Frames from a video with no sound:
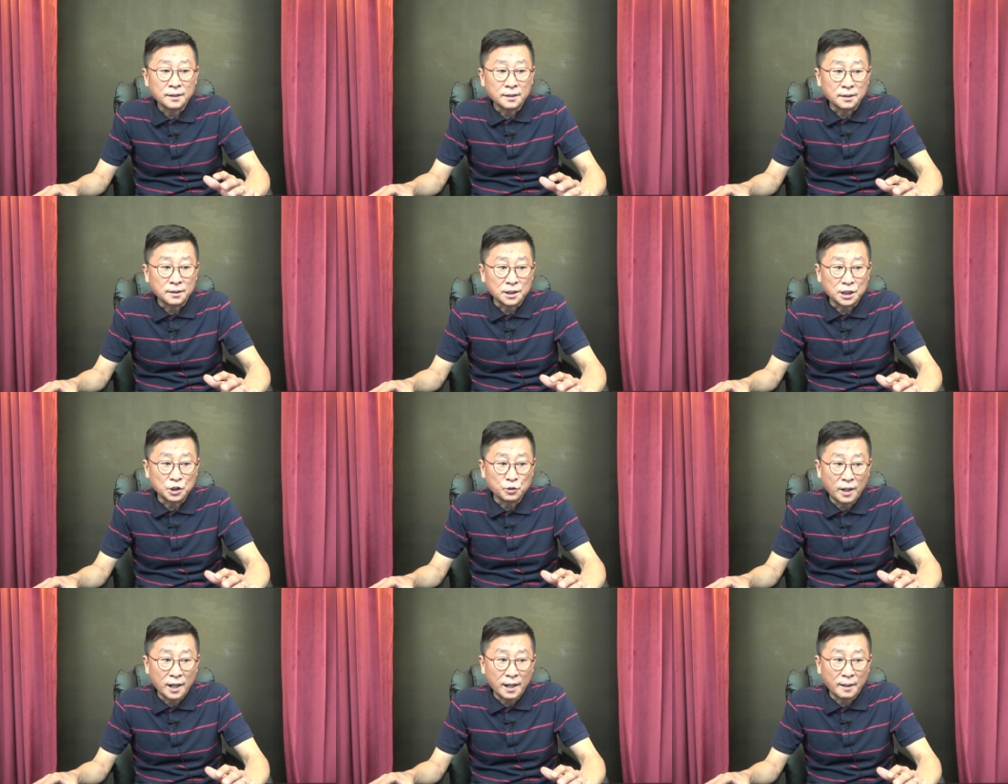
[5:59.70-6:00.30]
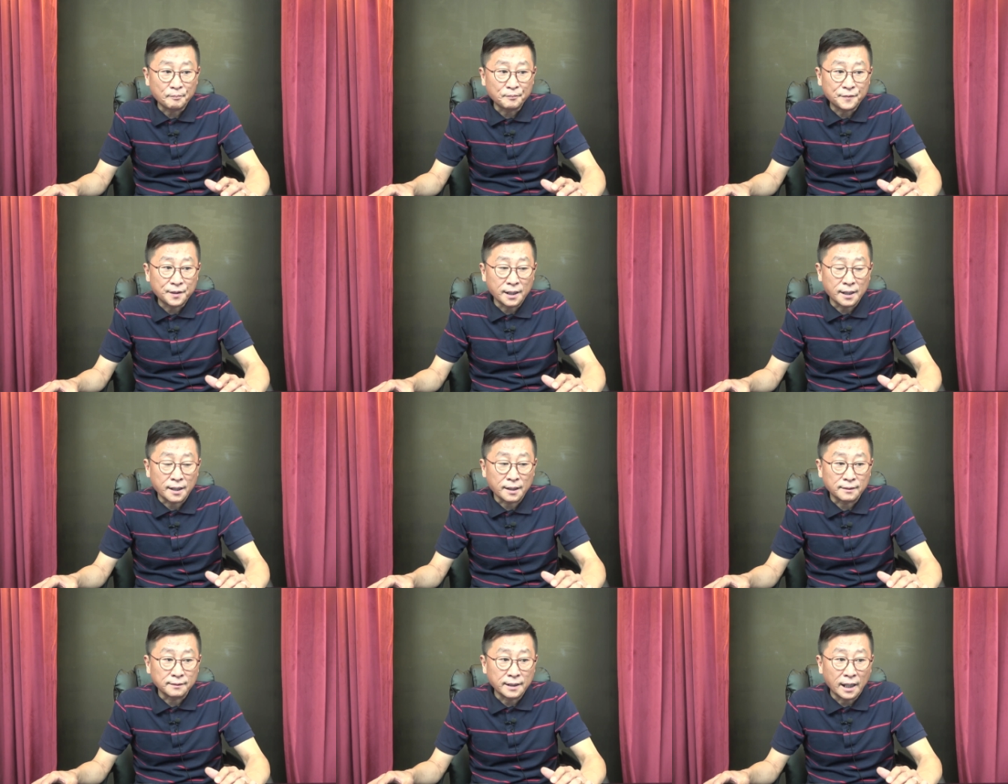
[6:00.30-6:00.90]
이와
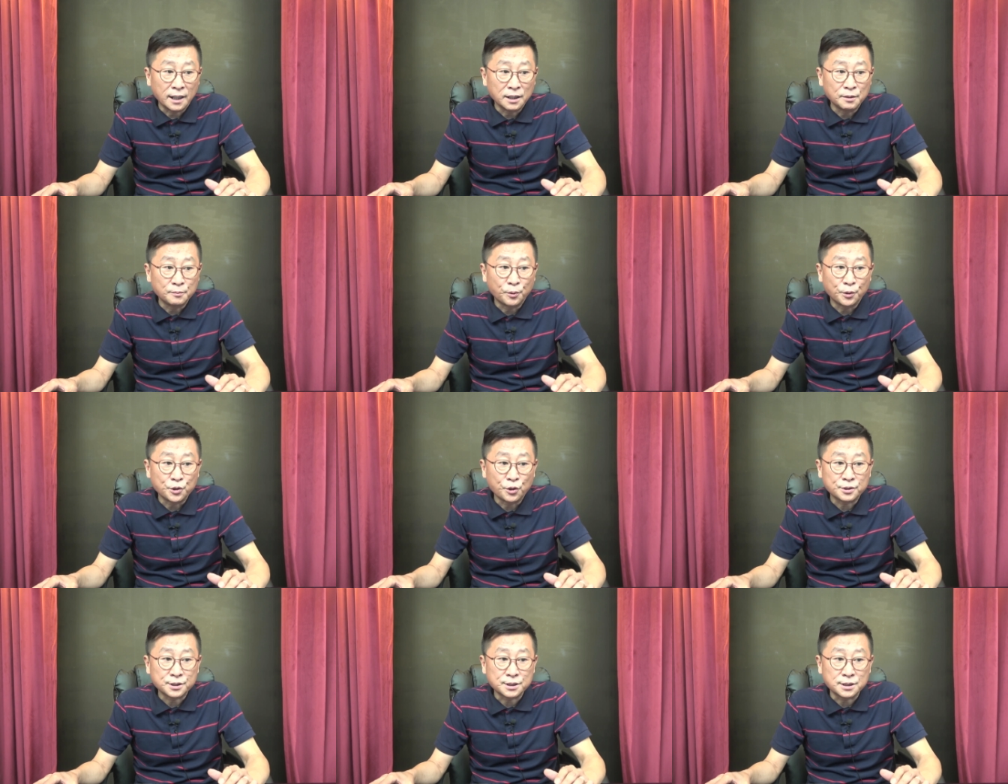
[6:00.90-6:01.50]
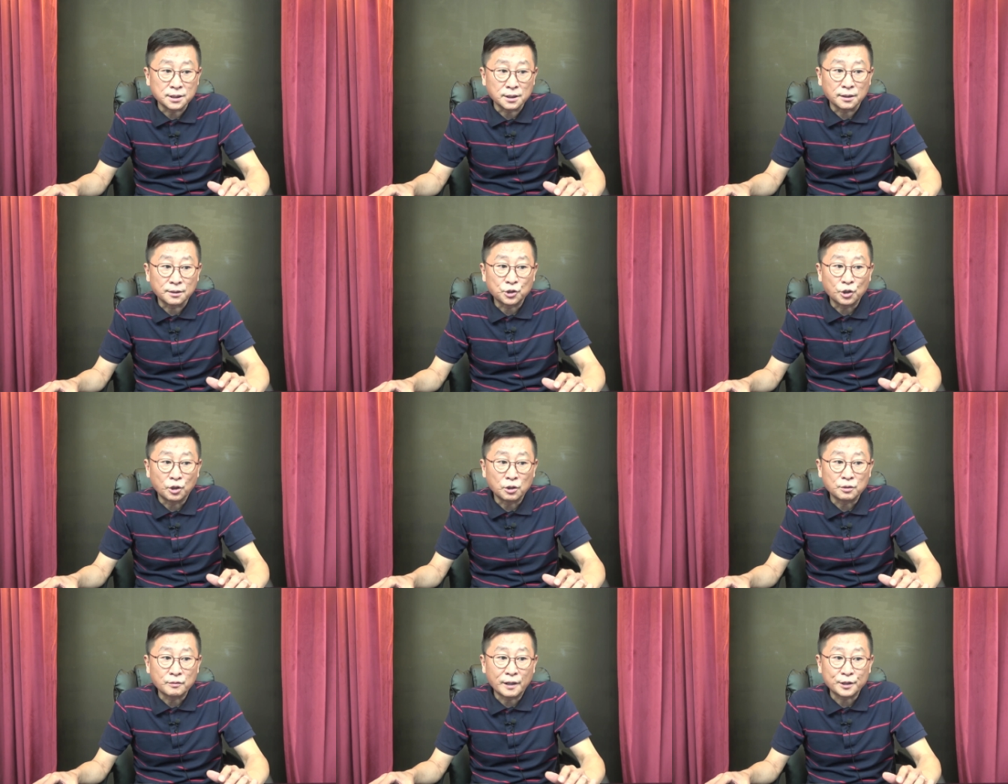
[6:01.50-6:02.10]
함께 네이버 역시
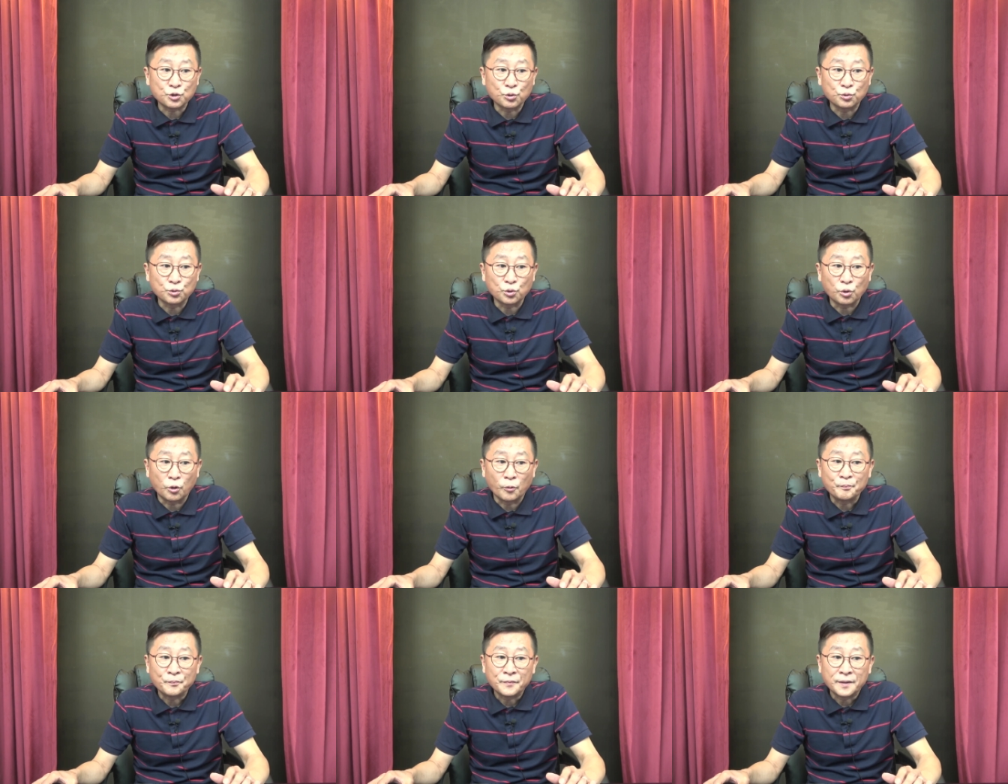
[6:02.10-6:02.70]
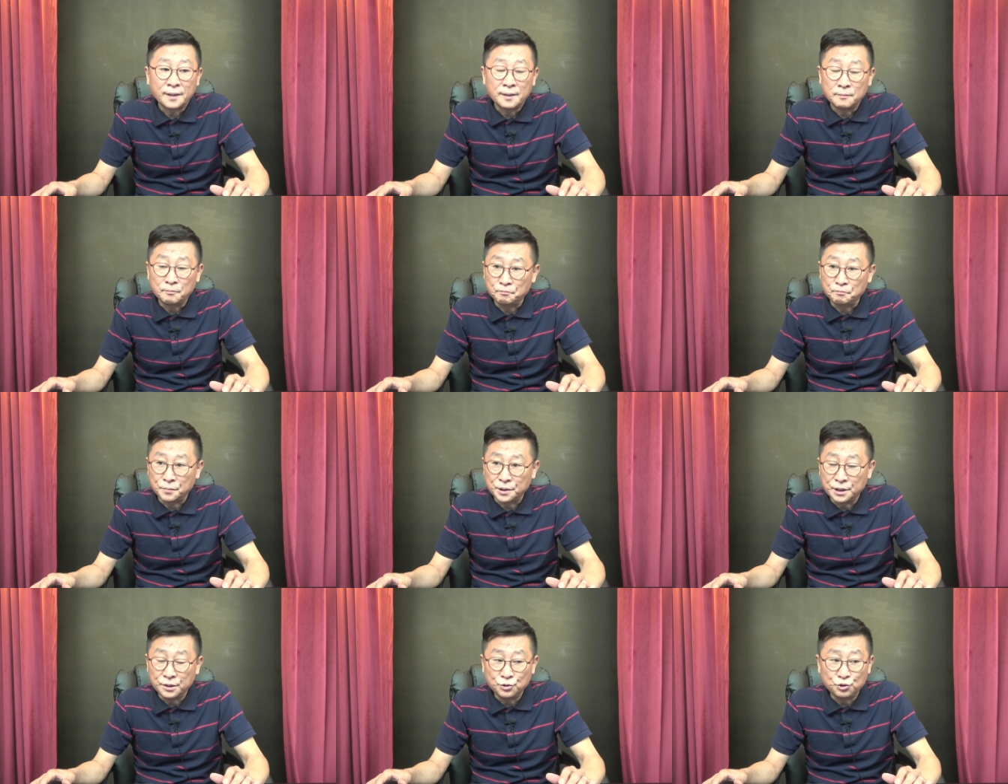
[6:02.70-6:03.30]
결과적으로
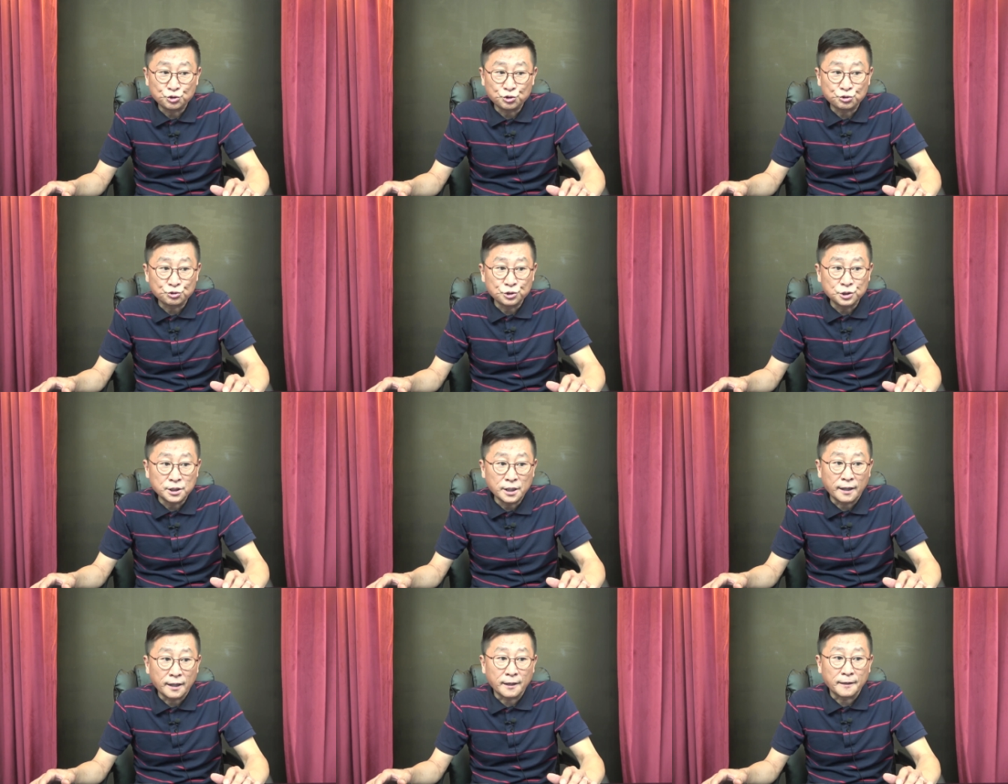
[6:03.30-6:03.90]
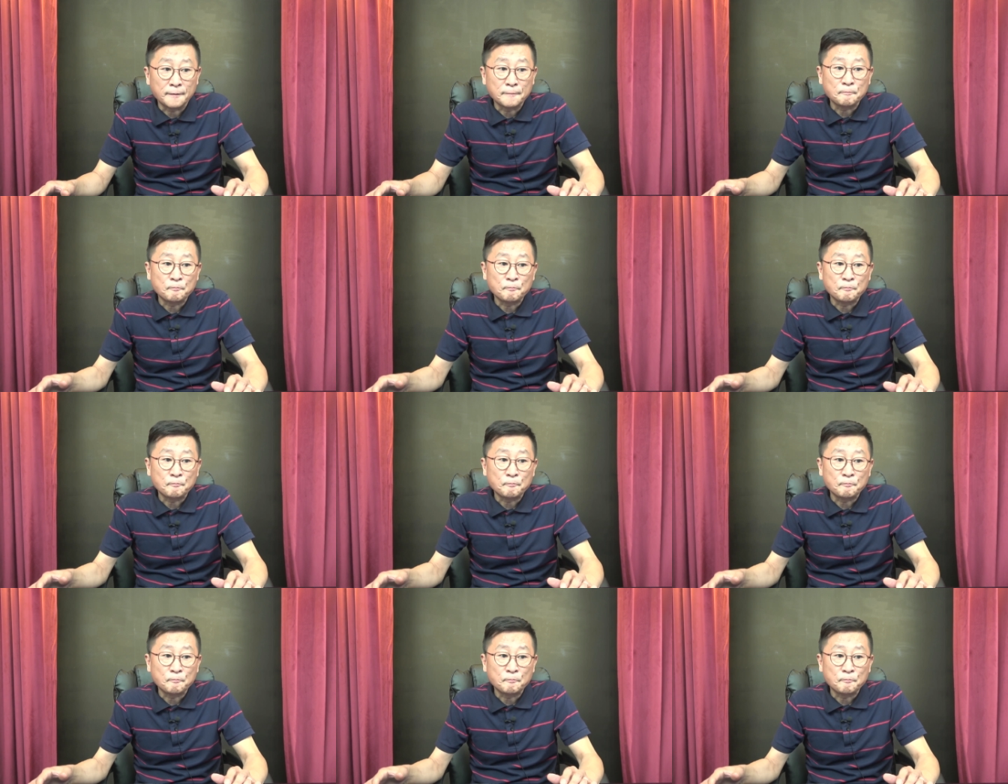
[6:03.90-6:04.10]
민주주의의